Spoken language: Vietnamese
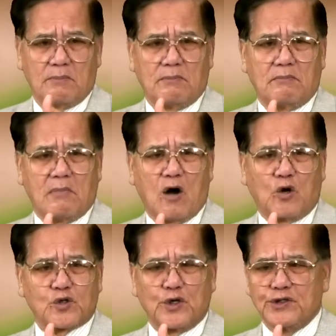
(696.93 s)
bà Hồ
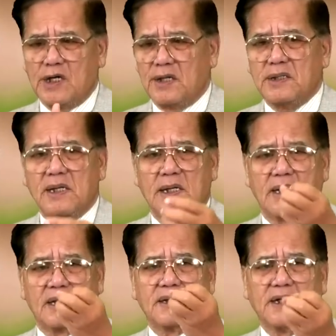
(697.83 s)
Xuân Hương
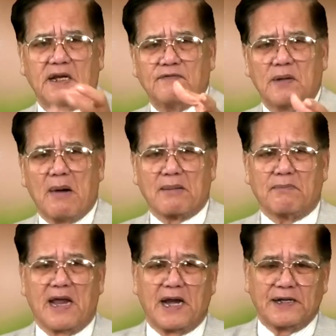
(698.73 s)
đi với bạn
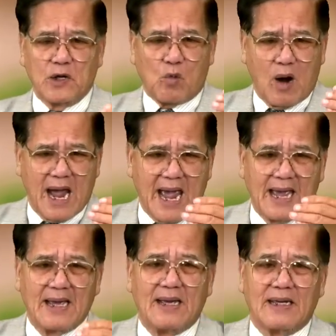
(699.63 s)
bè đi qua
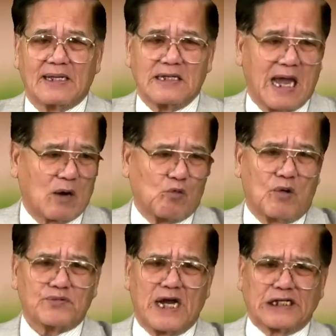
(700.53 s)
nhà của
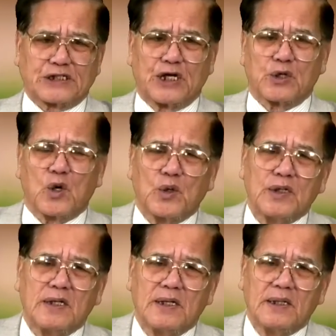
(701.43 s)
ông Đặng Trần Côn.
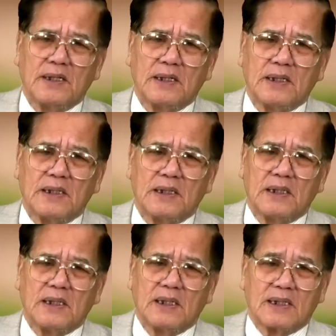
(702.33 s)

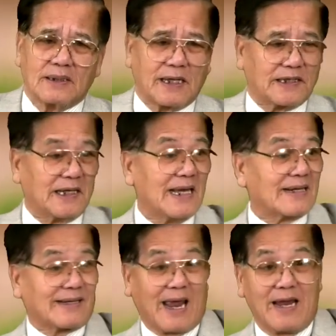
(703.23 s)
Thế thì
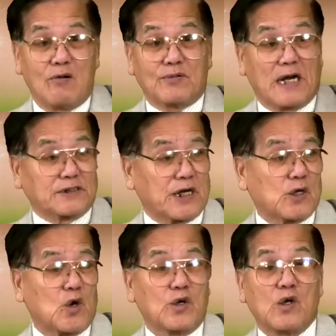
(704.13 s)
thấy ông Đặng Trần
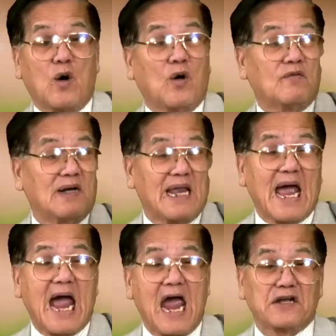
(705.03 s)
Côn ngồi với lại
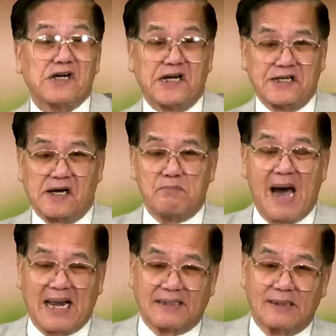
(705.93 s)
hai người nữa bạn,
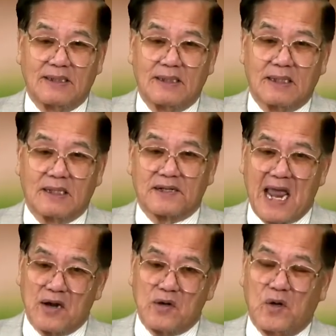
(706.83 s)

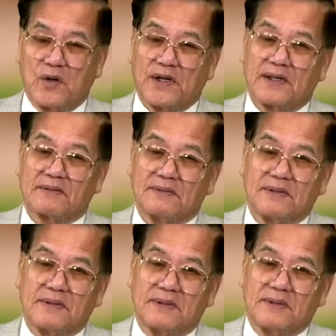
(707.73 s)
đang ngồi
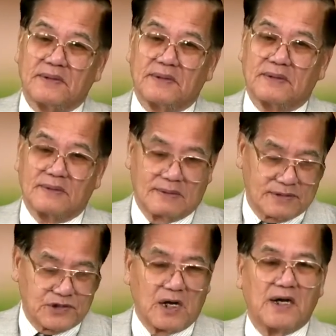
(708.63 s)

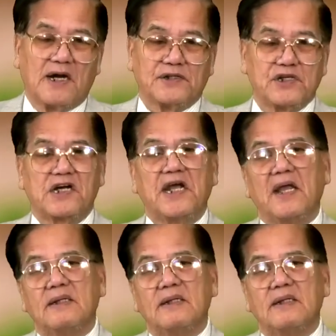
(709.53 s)
chơi ở trước hiên.